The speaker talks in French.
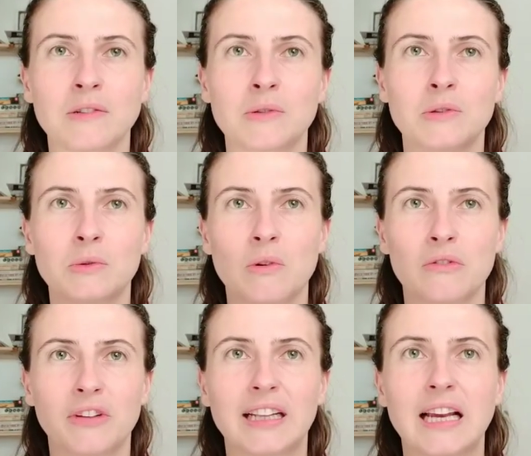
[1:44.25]
ce sont
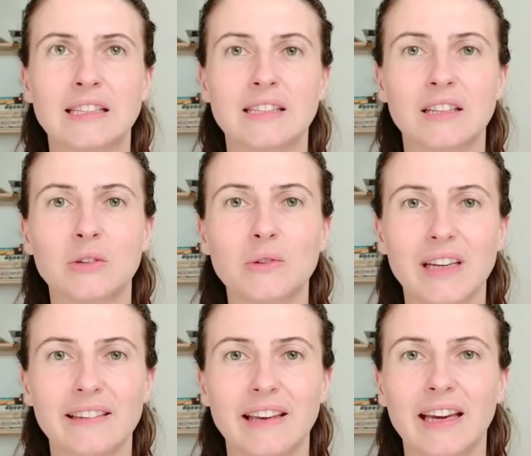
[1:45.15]
en fait la
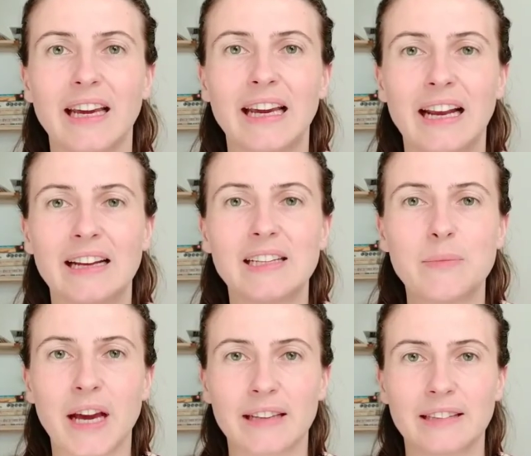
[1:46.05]
sécurité et la
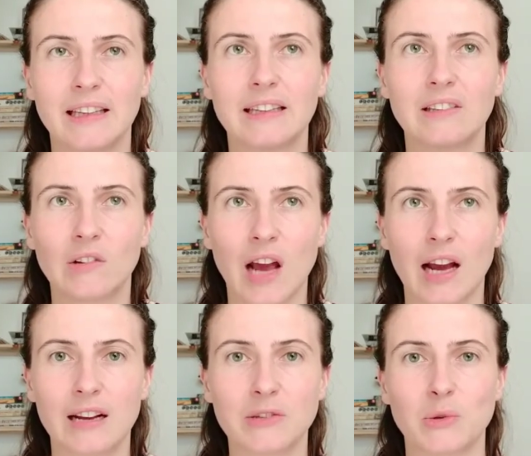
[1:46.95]
liberté dans la
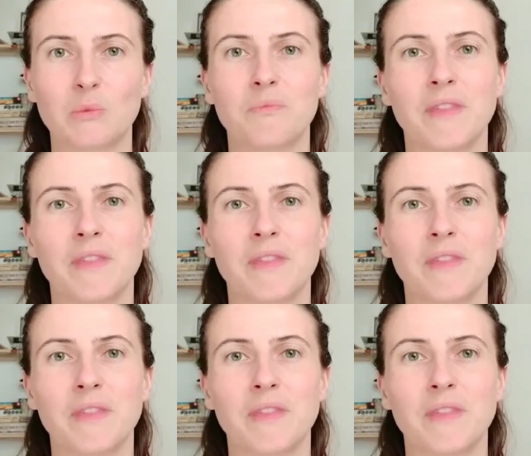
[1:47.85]
relation